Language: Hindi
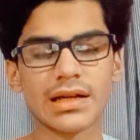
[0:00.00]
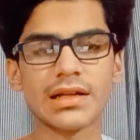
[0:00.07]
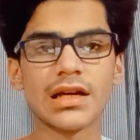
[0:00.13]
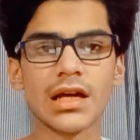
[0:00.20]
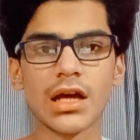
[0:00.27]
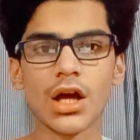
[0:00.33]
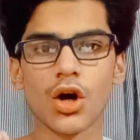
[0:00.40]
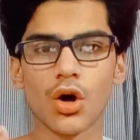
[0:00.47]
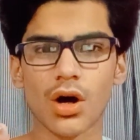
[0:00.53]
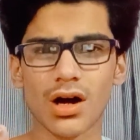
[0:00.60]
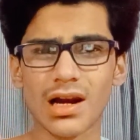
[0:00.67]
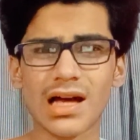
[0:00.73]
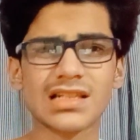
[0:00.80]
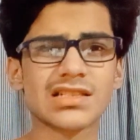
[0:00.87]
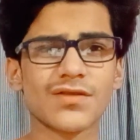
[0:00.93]
और लास्ट ऑफ ऑल
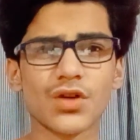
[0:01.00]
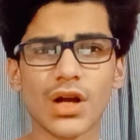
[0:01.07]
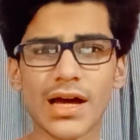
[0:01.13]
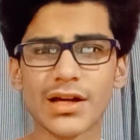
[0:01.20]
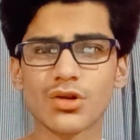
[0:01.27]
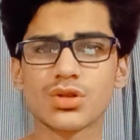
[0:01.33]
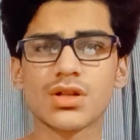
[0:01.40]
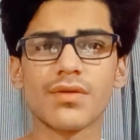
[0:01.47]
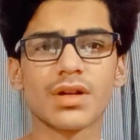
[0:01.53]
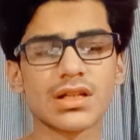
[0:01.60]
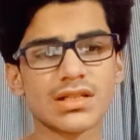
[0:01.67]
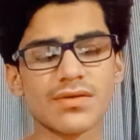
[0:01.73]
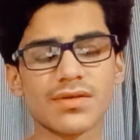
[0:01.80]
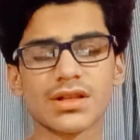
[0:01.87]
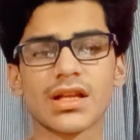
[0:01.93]
आईको सेवन के सिर्फ इतना ही
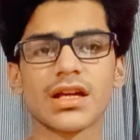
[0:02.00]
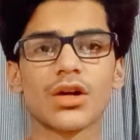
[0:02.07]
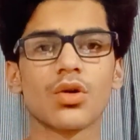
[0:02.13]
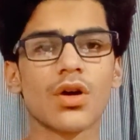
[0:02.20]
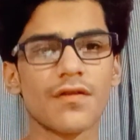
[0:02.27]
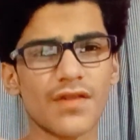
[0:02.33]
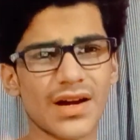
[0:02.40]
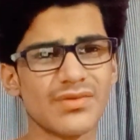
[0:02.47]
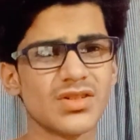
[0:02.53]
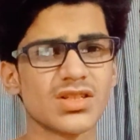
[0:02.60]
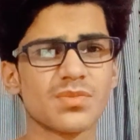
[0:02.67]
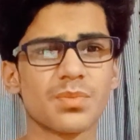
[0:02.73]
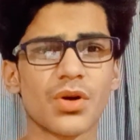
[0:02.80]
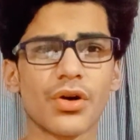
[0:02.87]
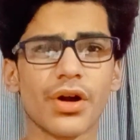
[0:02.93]
कहूँगा फाइव जी प्रोडक्ट
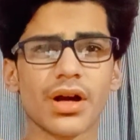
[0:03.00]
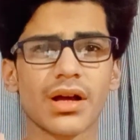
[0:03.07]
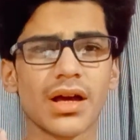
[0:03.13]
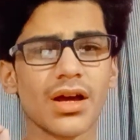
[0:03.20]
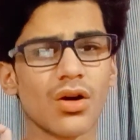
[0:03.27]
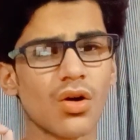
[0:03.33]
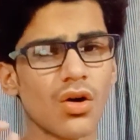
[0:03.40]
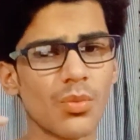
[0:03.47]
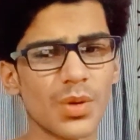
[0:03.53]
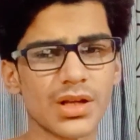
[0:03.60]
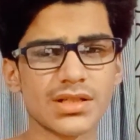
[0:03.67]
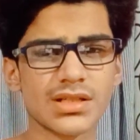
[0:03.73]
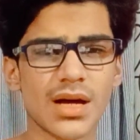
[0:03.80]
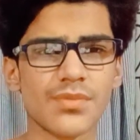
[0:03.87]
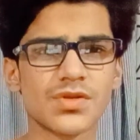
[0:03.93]
है और मेरे हिसाब से
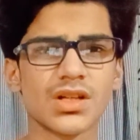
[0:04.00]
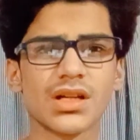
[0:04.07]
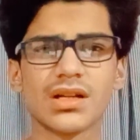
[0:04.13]
डिस,